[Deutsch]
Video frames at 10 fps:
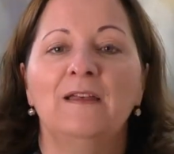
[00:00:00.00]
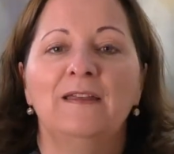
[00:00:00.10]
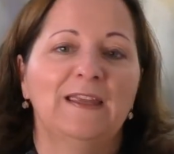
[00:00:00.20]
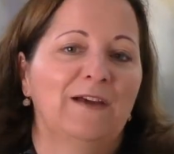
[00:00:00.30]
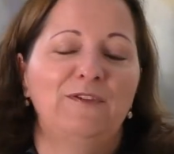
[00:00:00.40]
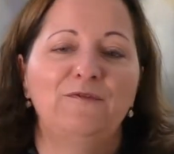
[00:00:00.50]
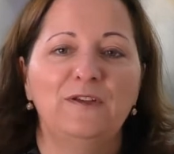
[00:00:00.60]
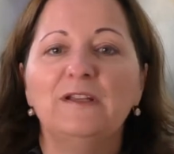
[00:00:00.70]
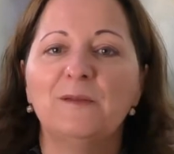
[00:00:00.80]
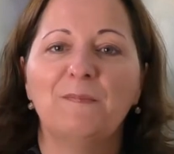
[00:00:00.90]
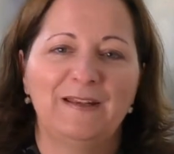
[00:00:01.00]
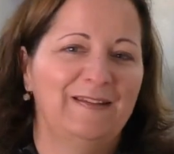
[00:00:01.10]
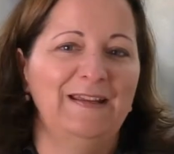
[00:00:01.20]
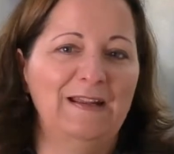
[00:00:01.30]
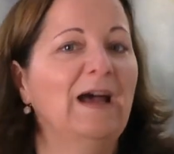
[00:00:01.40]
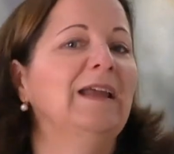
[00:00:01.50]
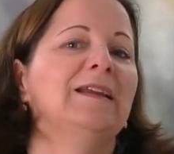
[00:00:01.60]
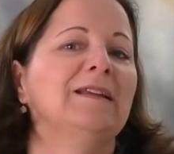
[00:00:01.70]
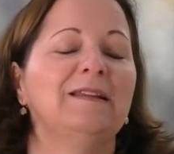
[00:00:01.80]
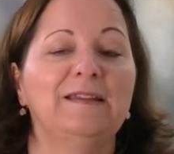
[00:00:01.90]
Ja, wie findet man den
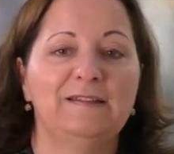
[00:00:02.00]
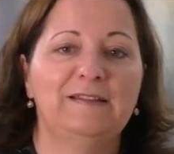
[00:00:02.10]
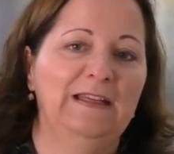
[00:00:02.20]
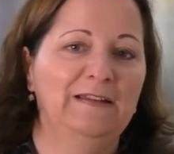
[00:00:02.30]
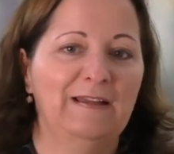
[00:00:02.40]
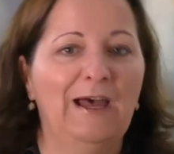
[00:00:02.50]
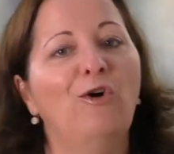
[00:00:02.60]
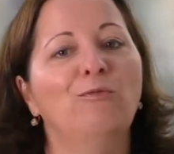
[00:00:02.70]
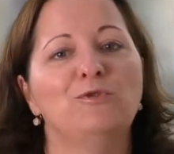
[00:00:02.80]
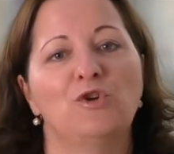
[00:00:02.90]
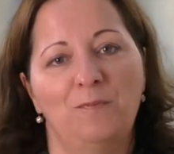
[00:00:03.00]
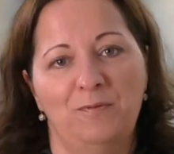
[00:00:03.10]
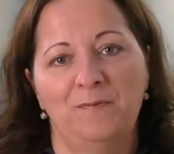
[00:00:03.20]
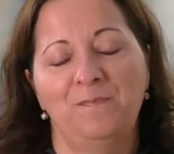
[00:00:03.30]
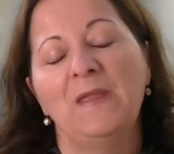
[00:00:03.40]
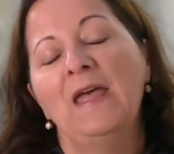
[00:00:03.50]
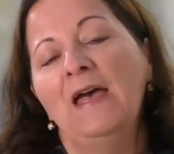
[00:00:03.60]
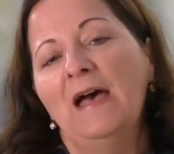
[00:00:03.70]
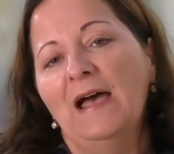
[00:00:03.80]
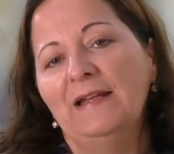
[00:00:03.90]
eigentlich, den Traumjob?
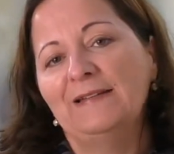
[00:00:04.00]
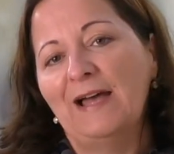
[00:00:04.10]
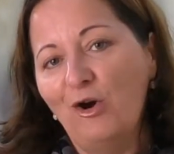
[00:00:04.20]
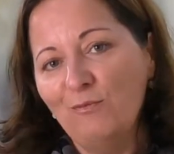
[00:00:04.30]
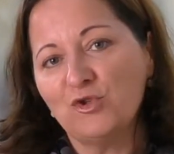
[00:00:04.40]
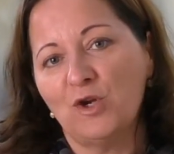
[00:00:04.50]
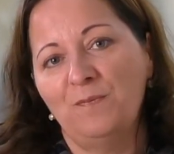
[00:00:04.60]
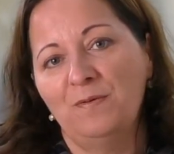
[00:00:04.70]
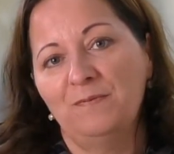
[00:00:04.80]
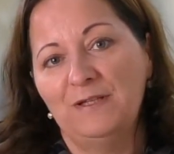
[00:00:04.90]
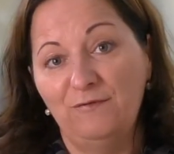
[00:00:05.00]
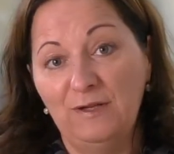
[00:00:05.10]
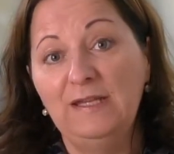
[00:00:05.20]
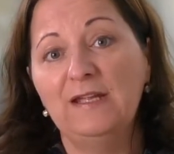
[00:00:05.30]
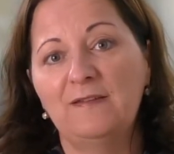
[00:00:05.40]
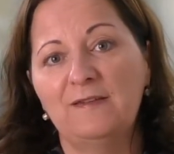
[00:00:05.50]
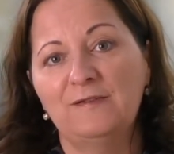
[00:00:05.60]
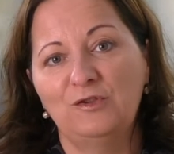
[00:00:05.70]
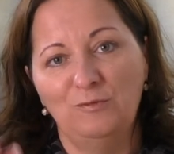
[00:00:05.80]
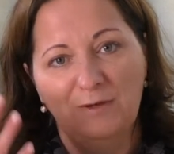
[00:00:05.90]
Ein Traumjob definiert
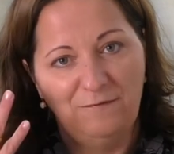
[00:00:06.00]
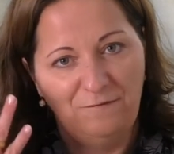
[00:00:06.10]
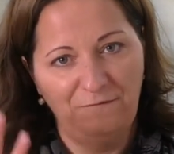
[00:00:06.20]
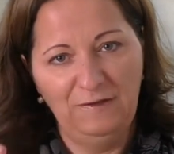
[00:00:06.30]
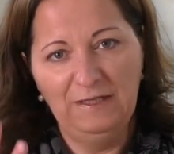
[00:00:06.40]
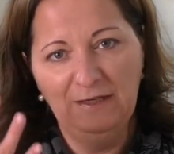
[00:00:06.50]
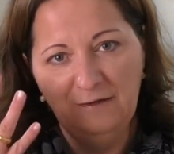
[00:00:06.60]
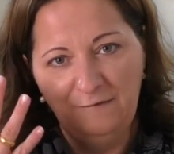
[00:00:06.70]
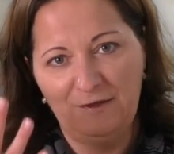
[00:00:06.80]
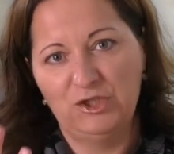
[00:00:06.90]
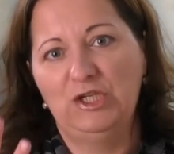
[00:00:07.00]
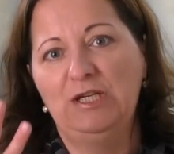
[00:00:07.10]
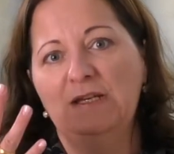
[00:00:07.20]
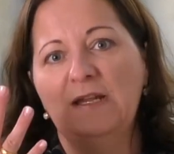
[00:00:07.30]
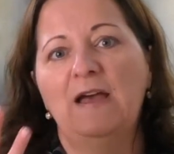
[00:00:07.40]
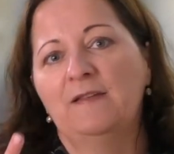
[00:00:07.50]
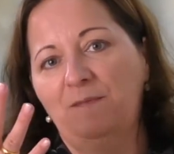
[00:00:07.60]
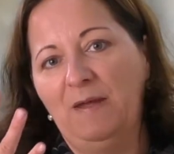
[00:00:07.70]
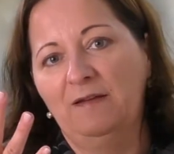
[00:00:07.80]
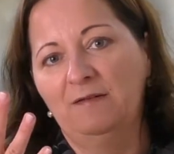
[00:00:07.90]
sich über vier verschiedene
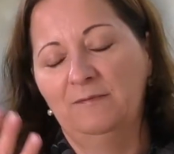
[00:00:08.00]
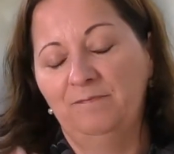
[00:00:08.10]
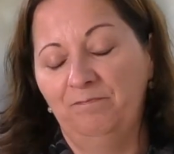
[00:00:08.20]
Aspekte.